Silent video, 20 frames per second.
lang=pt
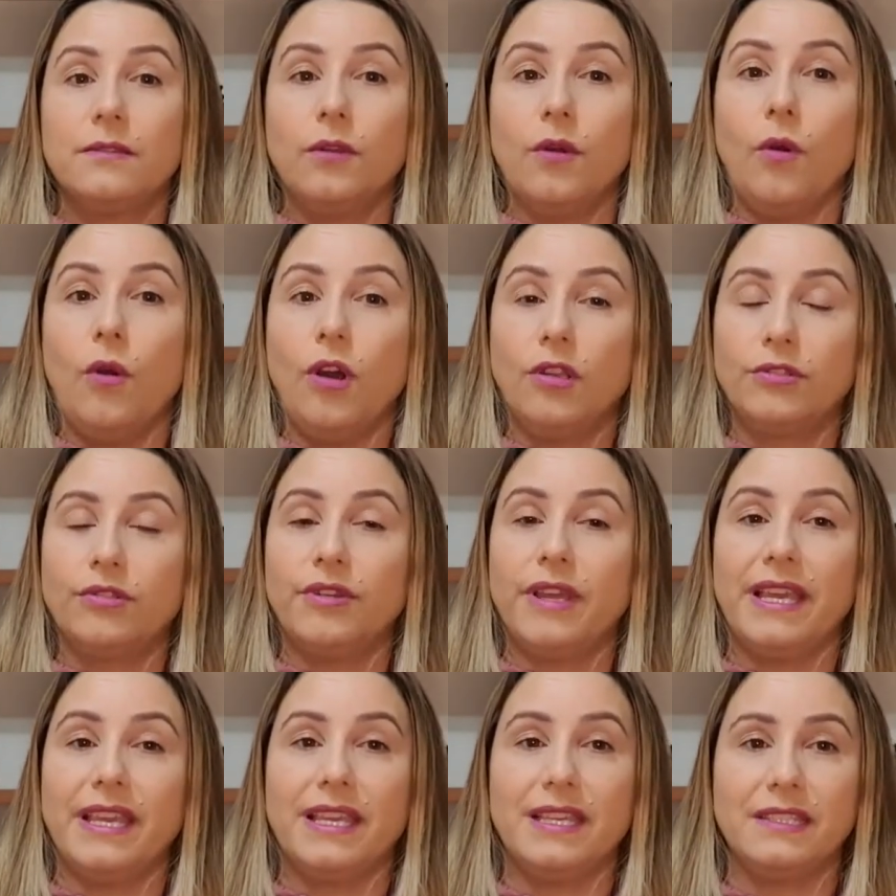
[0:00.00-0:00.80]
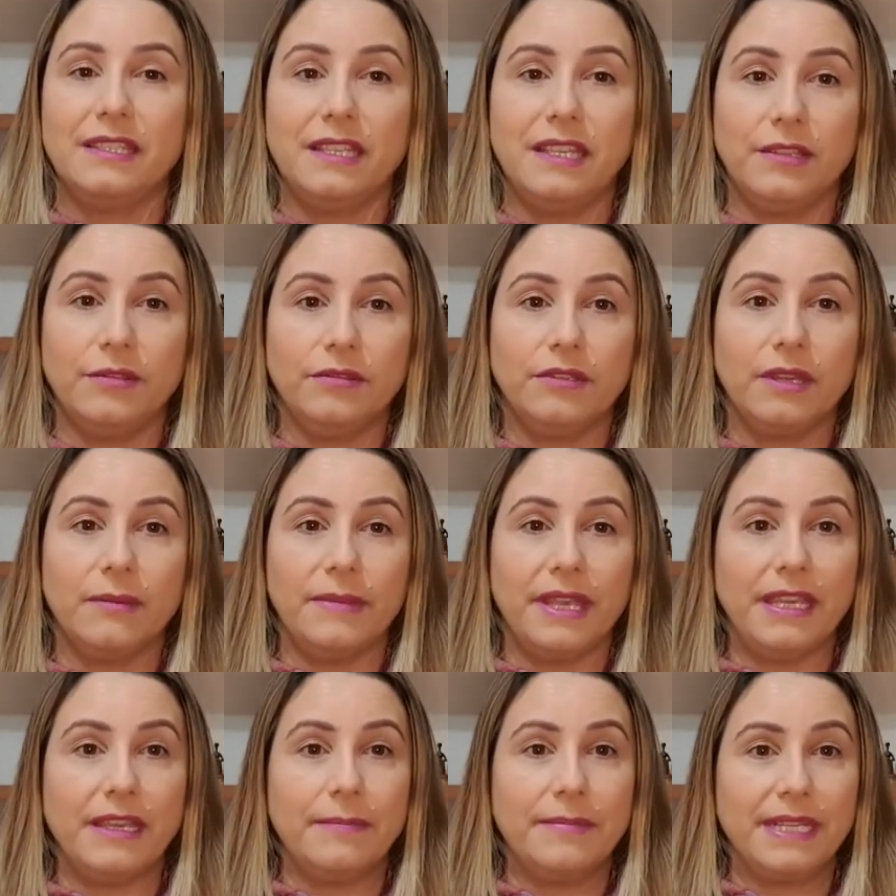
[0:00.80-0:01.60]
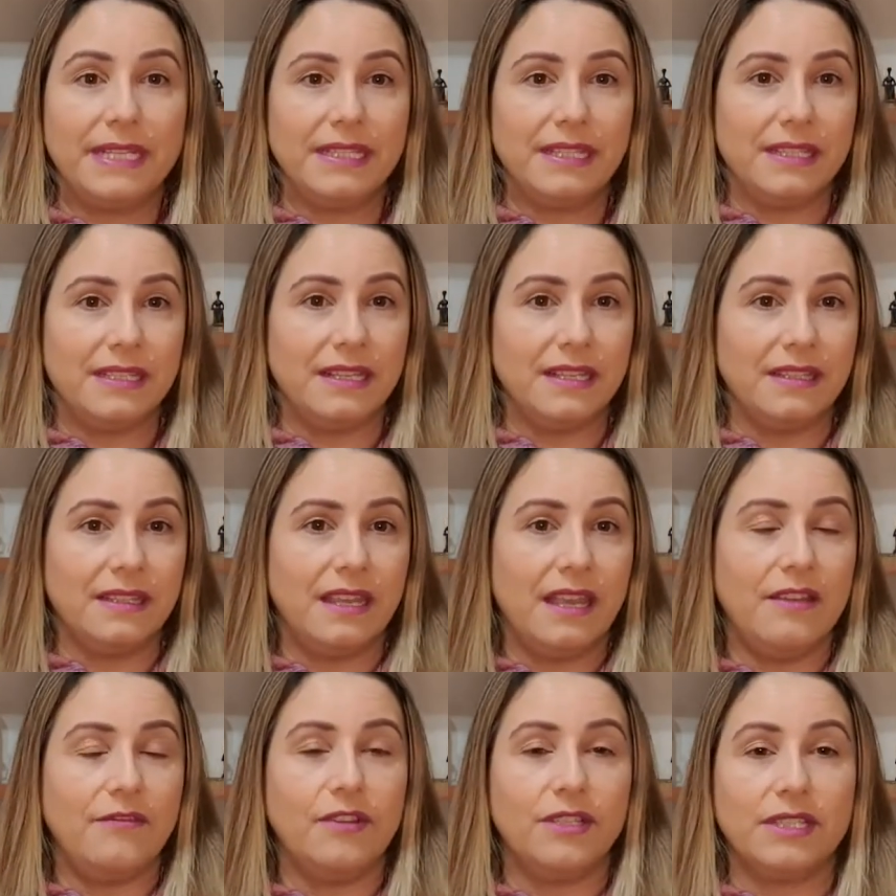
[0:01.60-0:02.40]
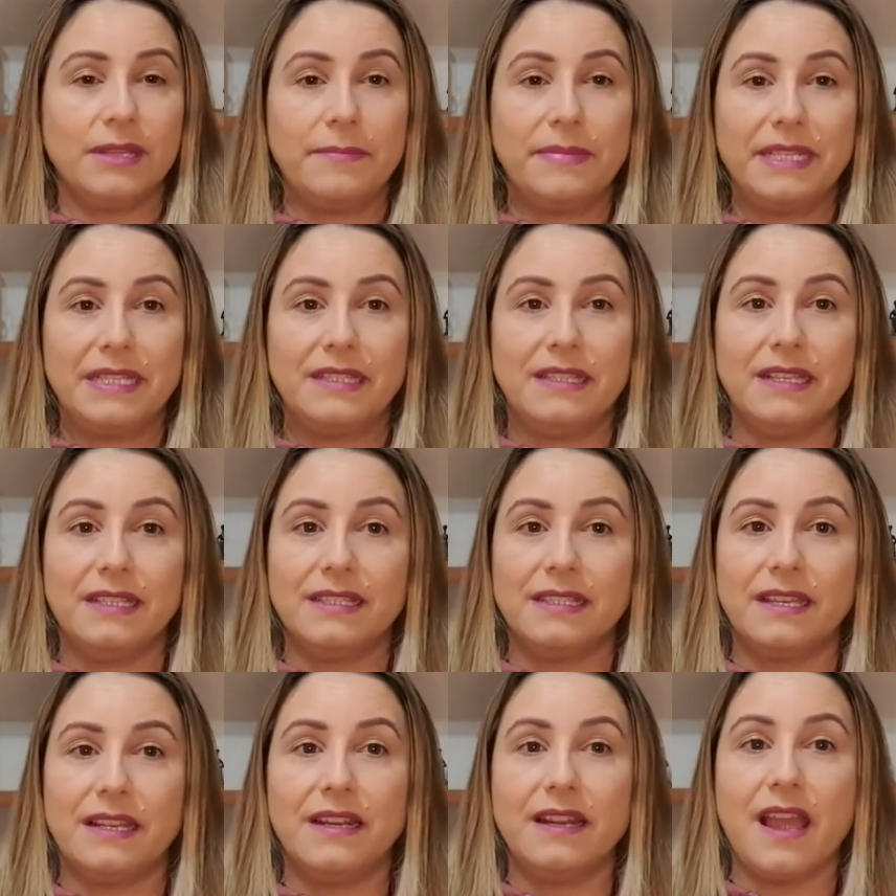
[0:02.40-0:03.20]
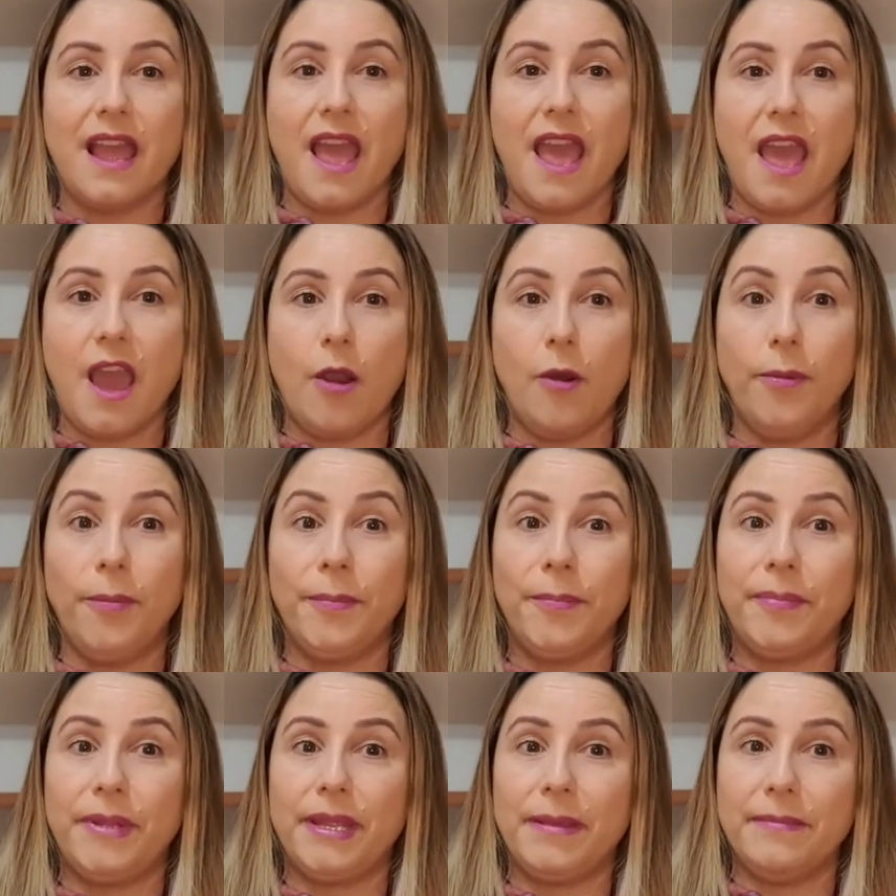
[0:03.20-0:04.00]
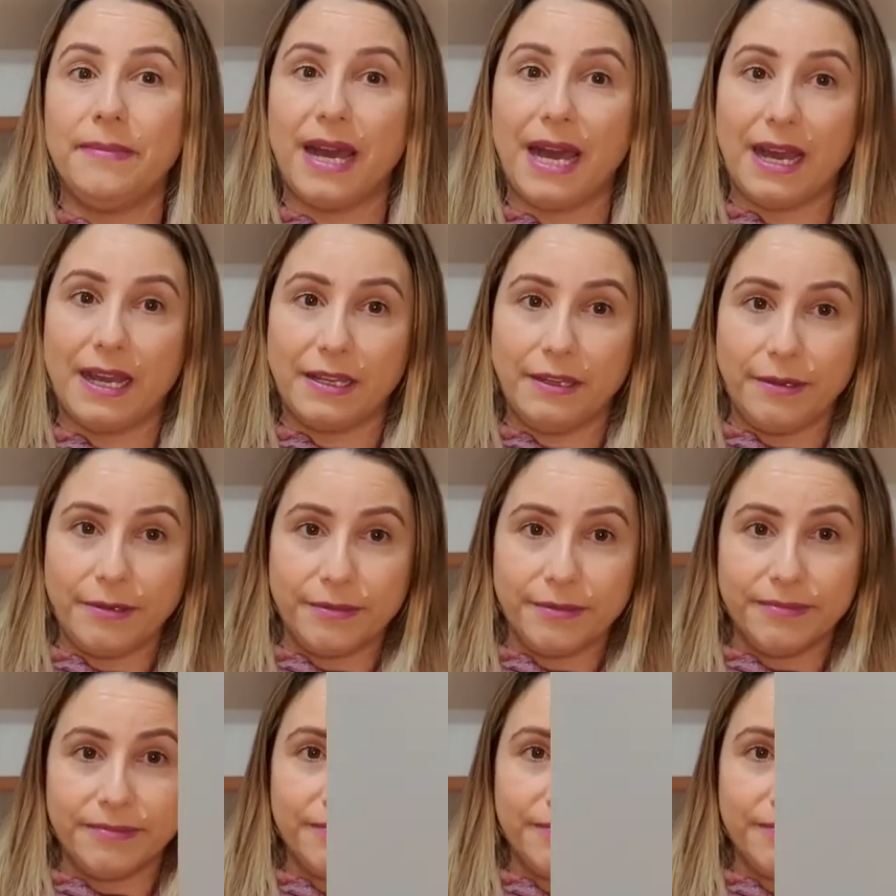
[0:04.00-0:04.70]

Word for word: Outro requisito também que precisa ter, você precisa ser réu primário.